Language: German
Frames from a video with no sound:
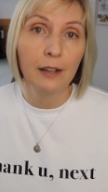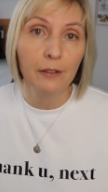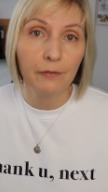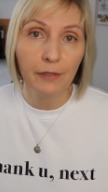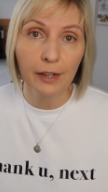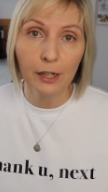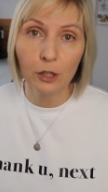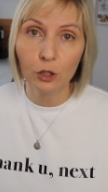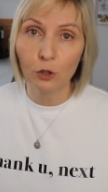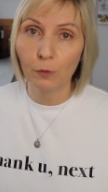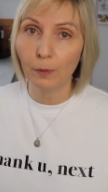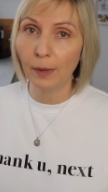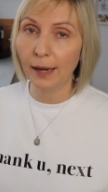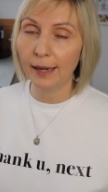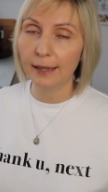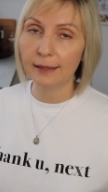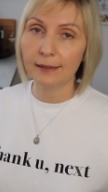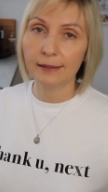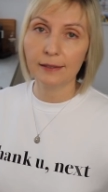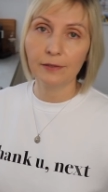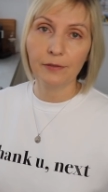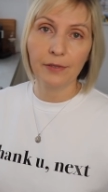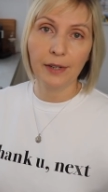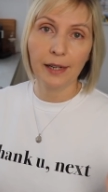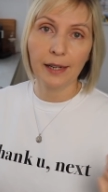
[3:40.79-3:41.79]

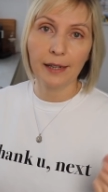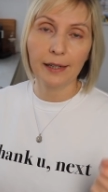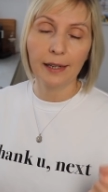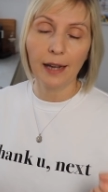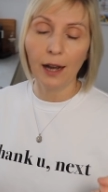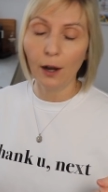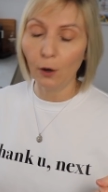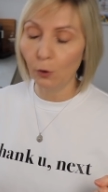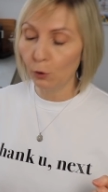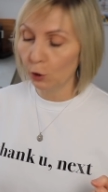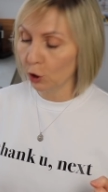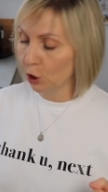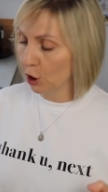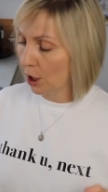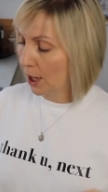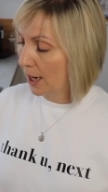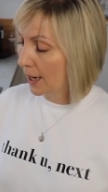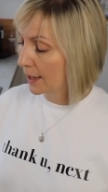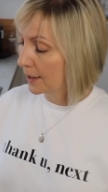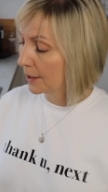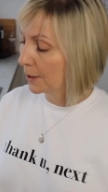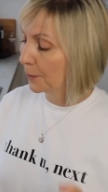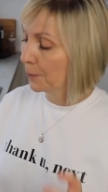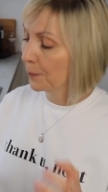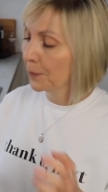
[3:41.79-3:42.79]
wegschmeißen, wäre ja auch
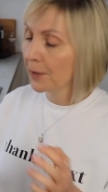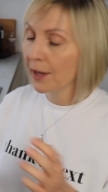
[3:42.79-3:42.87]
schade.